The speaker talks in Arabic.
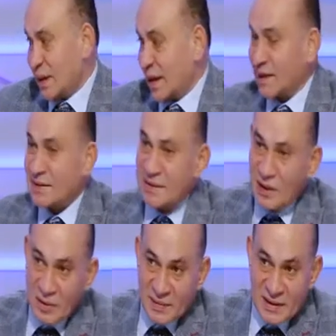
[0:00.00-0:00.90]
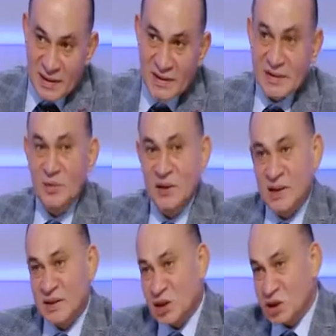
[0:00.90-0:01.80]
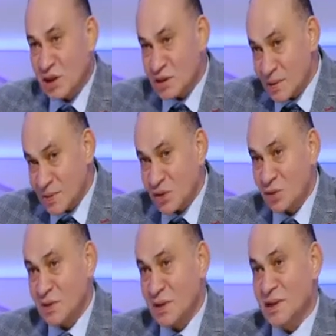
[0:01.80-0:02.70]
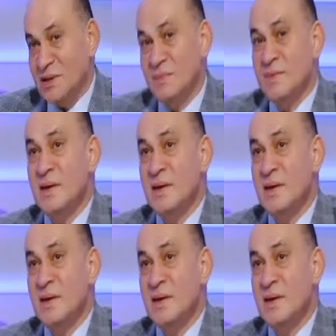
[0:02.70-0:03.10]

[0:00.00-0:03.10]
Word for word: حاجات الدوري بتتحسب والانجازات الشخصيه بتاعته بتتحسب